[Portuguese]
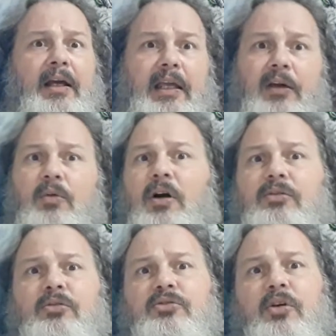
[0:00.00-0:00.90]
E o
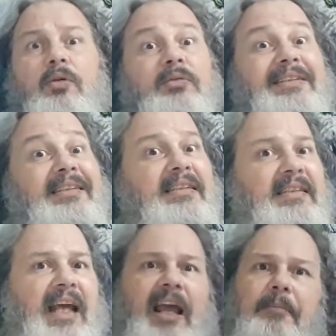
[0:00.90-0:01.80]
Elton John
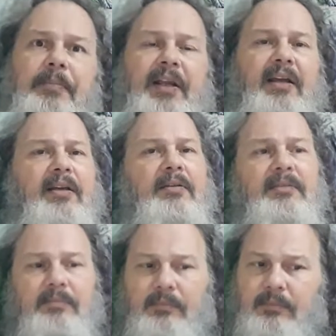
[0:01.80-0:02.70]
sempre,
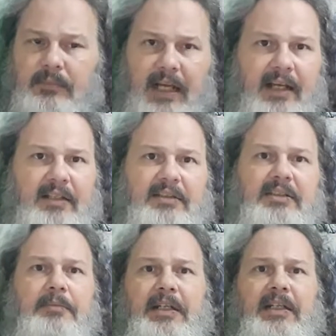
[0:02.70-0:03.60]

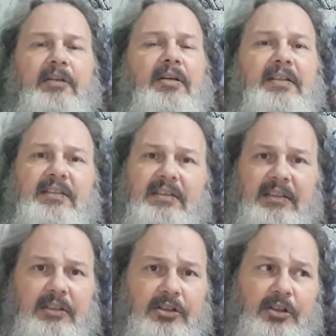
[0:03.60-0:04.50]
desde menino, ele se
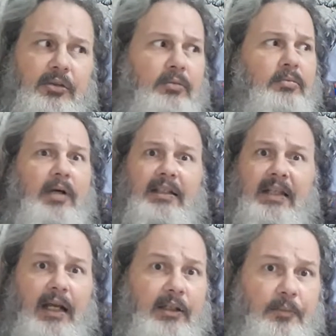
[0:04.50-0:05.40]
sentiu
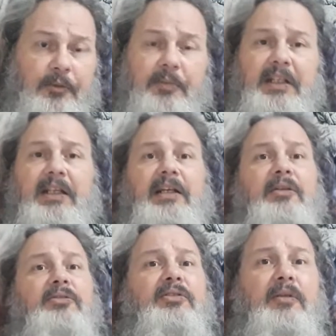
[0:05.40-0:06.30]
atraído por
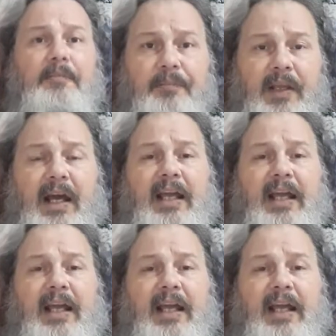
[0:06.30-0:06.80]
meninos, né?